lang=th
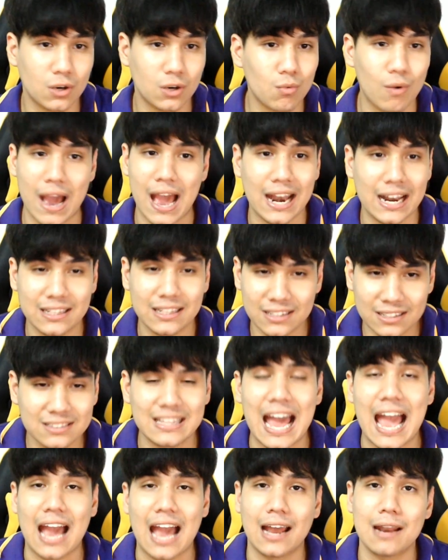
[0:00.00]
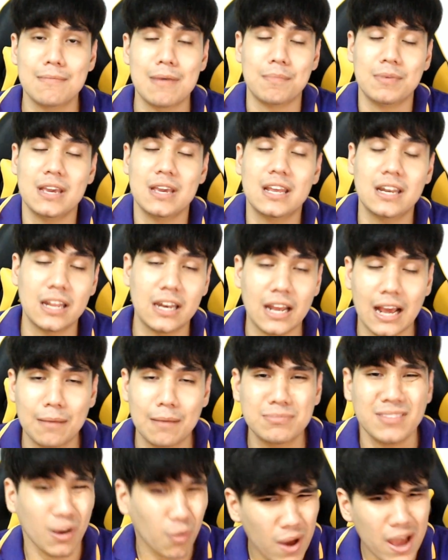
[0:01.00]
จังหวะอะไรต่างๆ อะไรแบบนี้เนี่ยนะค
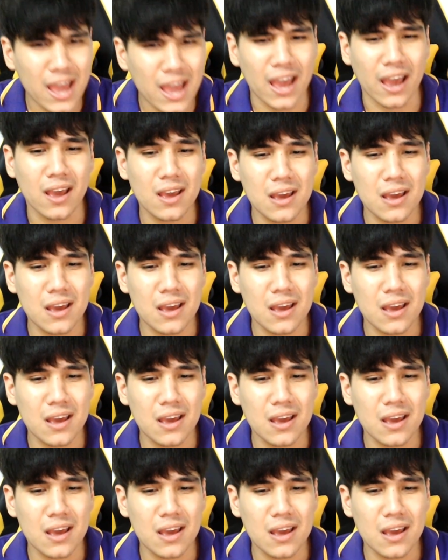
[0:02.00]
รับ แต่ว่า